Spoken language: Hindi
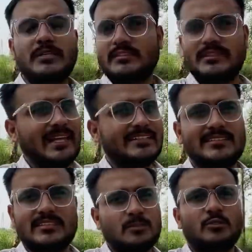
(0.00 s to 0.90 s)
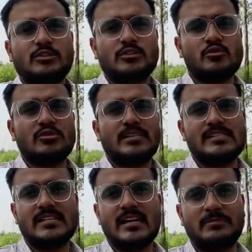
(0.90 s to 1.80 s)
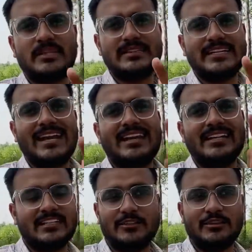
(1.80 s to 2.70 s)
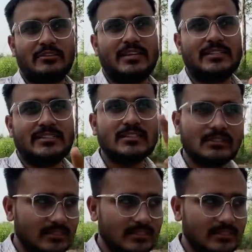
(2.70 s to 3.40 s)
प्लीज़ लाइक से सपोर्ट जरूर कीजिएगा मिलते हैं डिलीवरी वाले दिन